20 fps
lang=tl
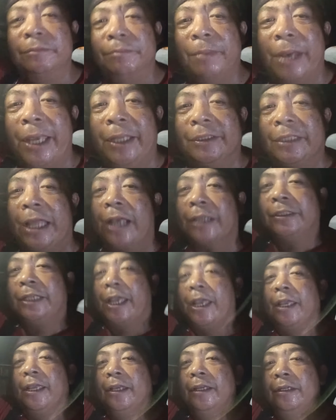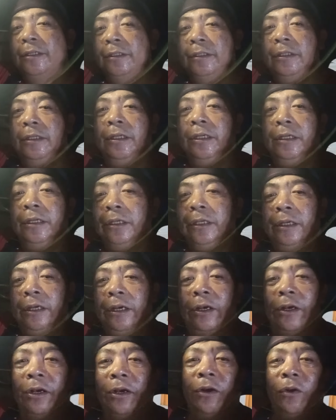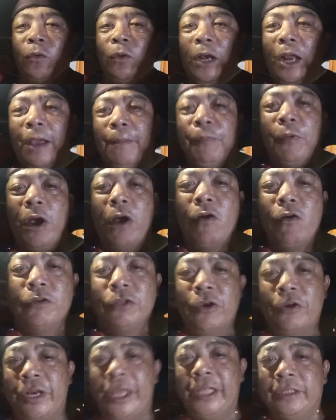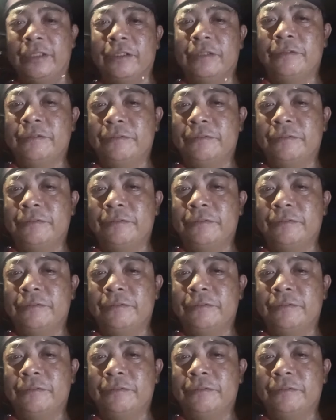may taxi? Oh, wala po akong unit.